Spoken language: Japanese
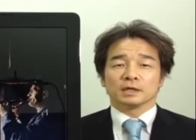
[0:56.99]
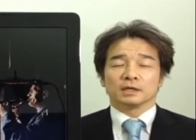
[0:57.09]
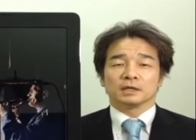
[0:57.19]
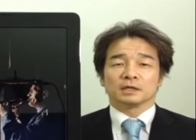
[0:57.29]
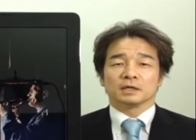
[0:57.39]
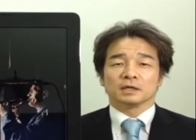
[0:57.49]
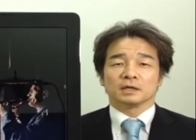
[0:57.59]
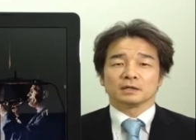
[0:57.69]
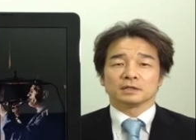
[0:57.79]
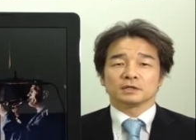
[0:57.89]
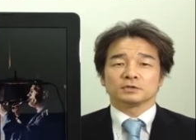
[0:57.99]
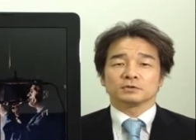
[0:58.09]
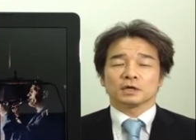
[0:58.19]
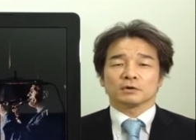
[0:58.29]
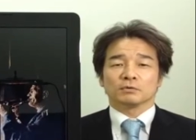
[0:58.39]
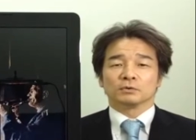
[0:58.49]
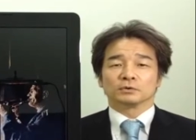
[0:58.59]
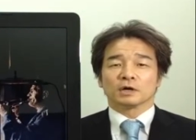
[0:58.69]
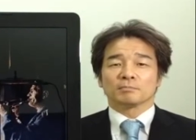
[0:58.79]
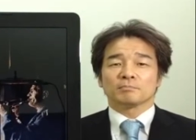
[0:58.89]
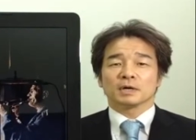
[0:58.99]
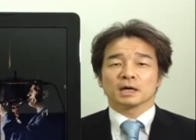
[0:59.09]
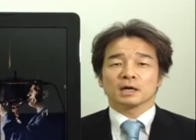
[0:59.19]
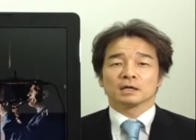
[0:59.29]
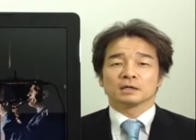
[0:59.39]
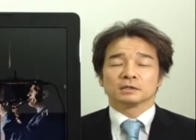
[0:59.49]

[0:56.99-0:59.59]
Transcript: え敵襲警報のラッパが